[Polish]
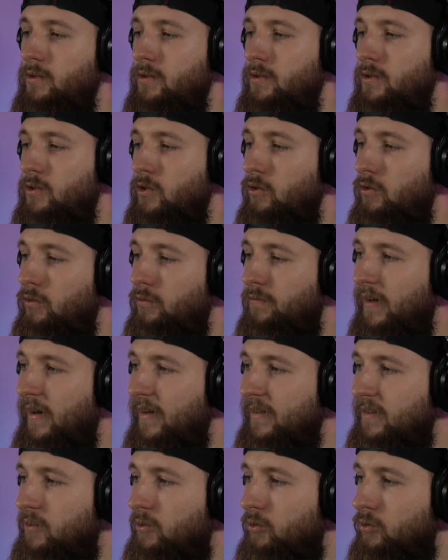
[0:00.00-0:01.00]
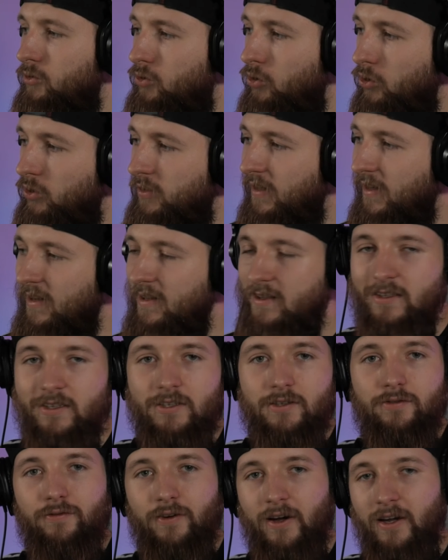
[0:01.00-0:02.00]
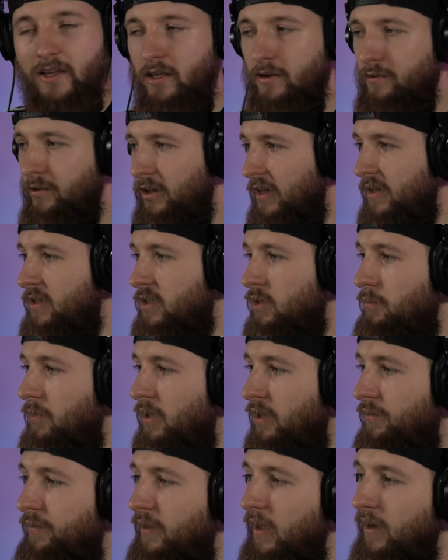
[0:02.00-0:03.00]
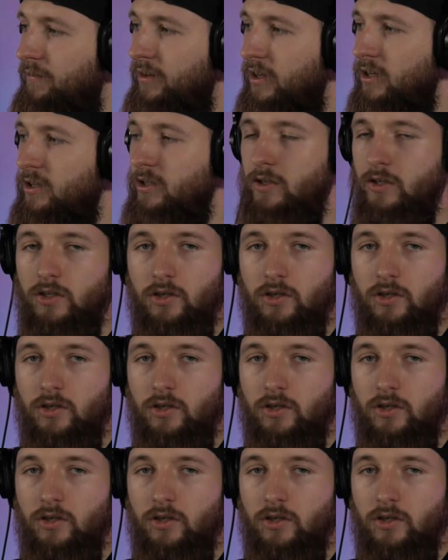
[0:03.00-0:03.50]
Co warto dodać, fajnie wgrać sobie via version,